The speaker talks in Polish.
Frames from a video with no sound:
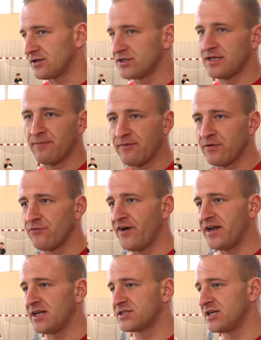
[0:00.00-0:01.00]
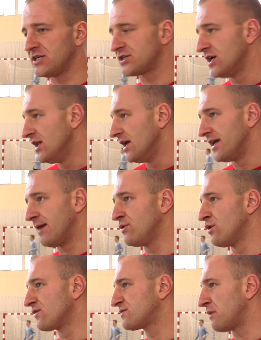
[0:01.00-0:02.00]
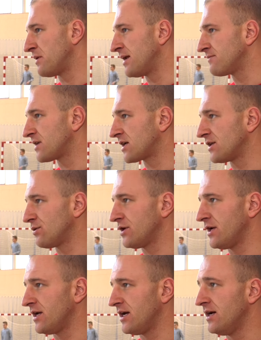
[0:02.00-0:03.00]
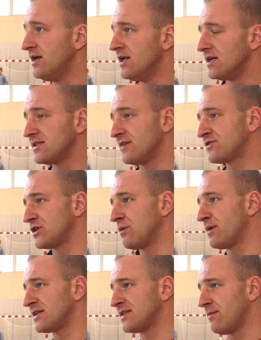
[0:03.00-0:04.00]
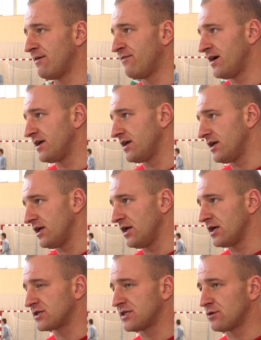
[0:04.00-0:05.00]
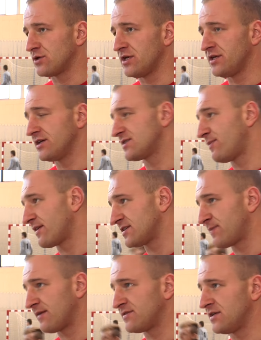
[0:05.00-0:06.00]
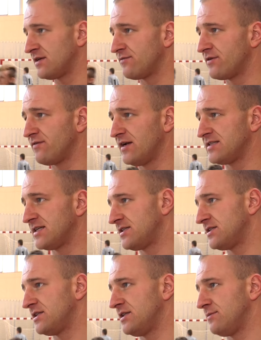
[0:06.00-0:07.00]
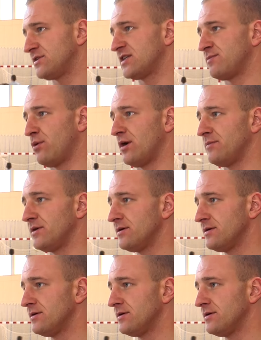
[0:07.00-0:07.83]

To jest na pewno fajna rzecz. Ja miło wspominam takie turnieje, zawsze dobra zabawa i, i kształcenie, spra sprawdzenie w rywalizacji z innymi zespołami.